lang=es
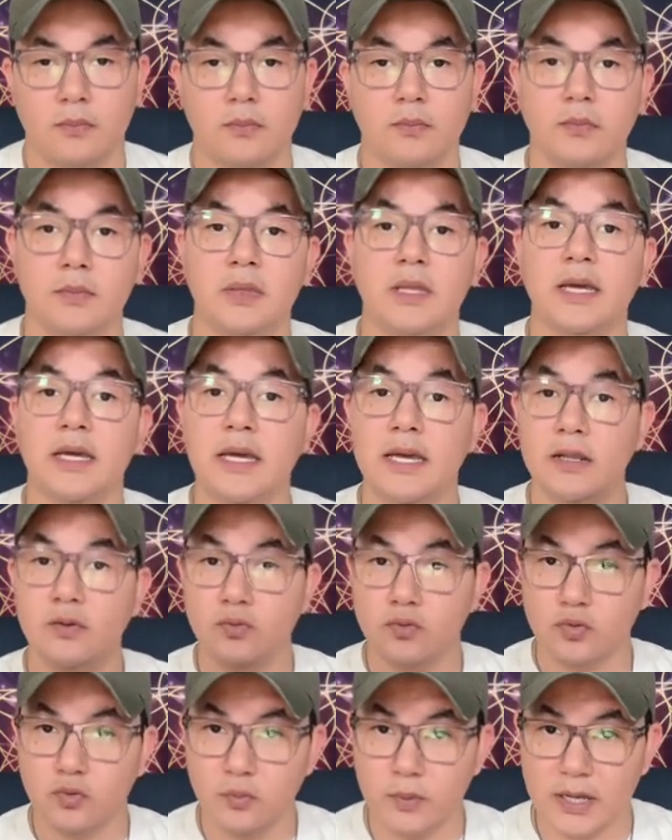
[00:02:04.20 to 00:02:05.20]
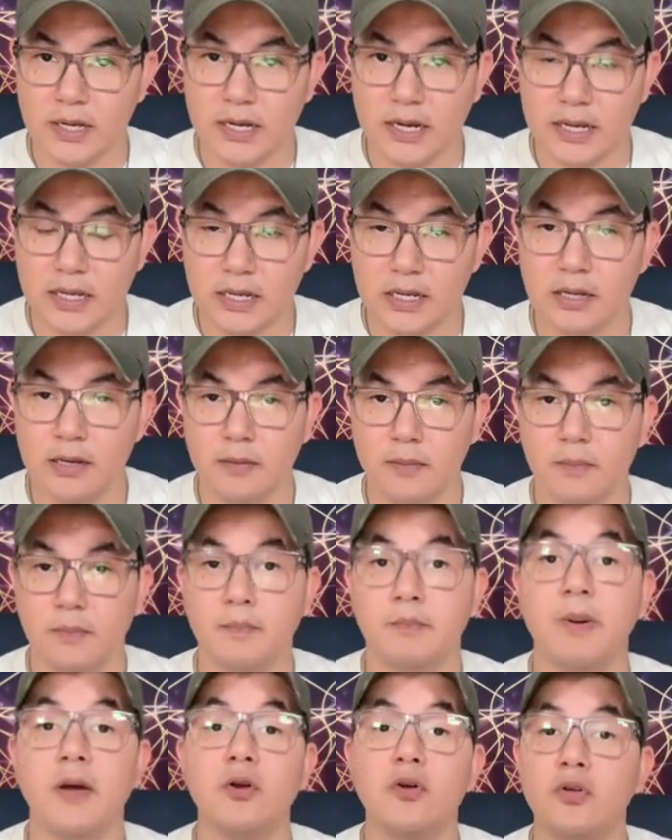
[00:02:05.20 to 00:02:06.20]
de que él estuviera ahí,
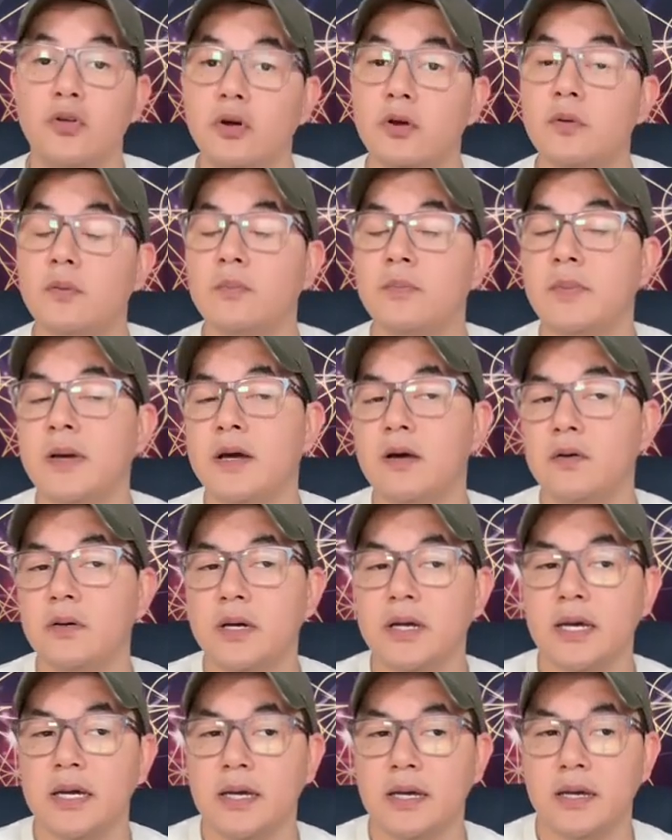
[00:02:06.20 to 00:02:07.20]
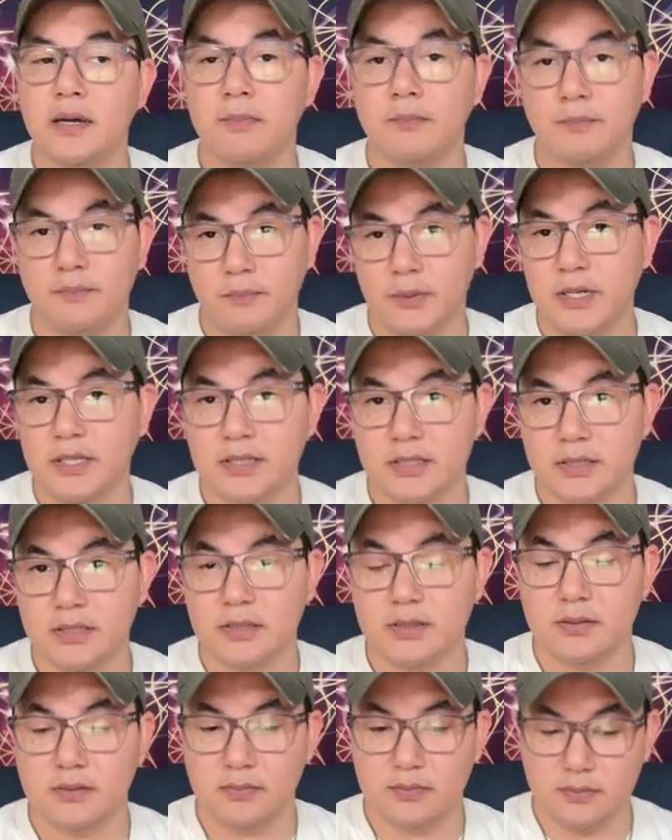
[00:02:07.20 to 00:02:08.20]
pero yo veo que,
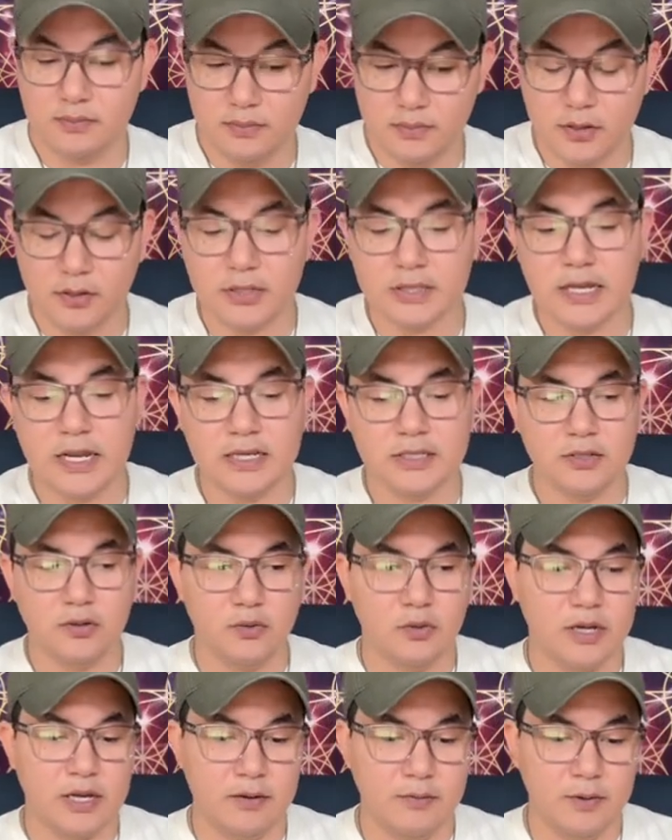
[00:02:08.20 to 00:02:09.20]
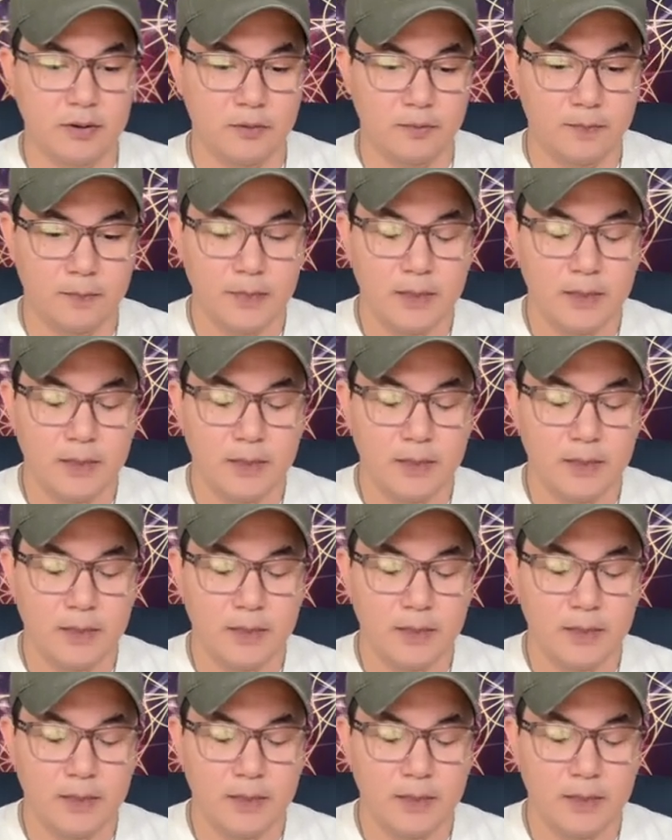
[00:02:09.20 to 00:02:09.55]
pues, ahorita les digo que veo.